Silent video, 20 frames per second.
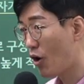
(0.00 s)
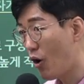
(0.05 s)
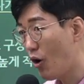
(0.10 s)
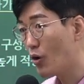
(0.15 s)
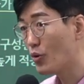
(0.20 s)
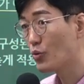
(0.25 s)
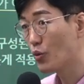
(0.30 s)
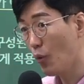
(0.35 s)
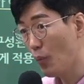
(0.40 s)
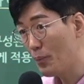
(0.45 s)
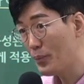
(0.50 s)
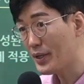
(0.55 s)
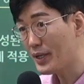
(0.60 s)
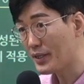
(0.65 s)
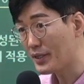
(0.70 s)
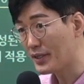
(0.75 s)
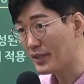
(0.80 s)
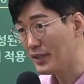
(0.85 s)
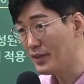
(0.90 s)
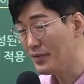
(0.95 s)
더
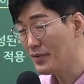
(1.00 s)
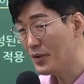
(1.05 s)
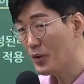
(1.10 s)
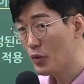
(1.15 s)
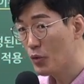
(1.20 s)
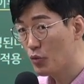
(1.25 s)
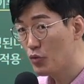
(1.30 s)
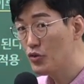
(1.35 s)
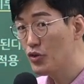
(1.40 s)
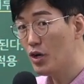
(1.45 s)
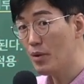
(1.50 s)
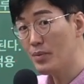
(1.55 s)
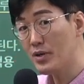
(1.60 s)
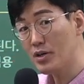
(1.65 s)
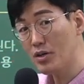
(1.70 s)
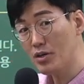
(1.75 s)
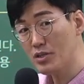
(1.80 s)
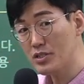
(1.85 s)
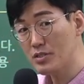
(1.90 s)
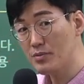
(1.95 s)
높이는 위험이
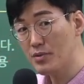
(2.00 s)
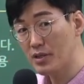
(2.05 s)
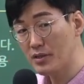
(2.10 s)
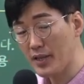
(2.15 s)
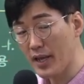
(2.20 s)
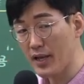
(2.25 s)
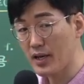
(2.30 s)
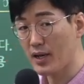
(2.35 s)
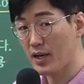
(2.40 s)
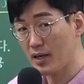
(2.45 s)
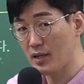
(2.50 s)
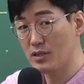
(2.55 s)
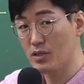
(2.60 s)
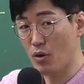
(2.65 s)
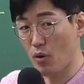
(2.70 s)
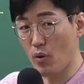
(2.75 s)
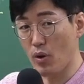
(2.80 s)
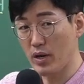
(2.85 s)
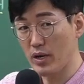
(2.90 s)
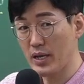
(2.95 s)
커지면 대가를
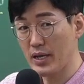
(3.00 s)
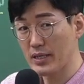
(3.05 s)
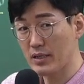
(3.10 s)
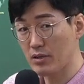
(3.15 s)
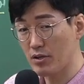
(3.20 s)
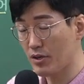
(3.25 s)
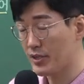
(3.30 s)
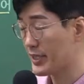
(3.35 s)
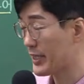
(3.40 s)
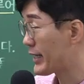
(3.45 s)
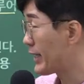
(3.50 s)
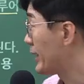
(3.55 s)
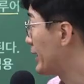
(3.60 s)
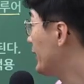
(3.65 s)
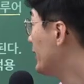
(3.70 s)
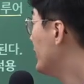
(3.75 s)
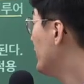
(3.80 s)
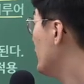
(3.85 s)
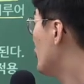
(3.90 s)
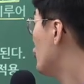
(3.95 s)
더 원하는
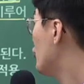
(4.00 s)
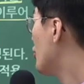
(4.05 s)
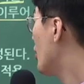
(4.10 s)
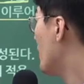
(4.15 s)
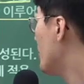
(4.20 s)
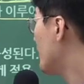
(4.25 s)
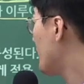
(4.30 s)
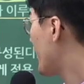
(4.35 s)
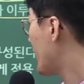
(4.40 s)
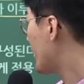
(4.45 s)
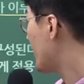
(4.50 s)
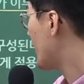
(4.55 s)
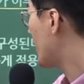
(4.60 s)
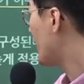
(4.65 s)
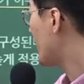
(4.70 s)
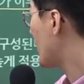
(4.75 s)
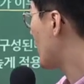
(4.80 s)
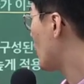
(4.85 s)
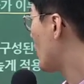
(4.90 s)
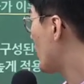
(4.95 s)
거니까 위험
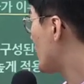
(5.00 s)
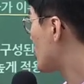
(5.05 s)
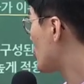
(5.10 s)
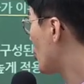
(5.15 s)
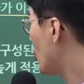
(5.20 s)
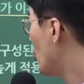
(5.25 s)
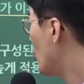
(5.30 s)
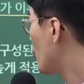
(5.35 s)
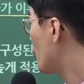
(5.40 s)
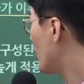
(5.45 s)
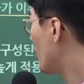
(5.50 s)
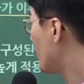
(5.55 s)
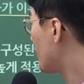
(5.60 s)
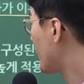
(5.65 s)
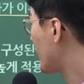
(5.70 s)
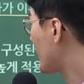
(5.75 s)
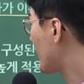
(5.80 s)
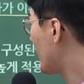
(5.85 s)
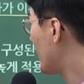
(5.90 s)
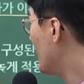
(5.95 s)
대가라고 하죠. 위험
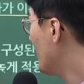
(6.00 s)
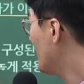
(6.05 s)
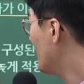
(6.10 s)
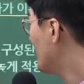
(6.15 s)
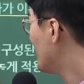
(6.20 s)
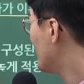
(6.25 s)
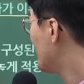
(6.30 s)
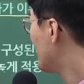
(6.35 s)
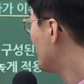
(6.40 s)
대가.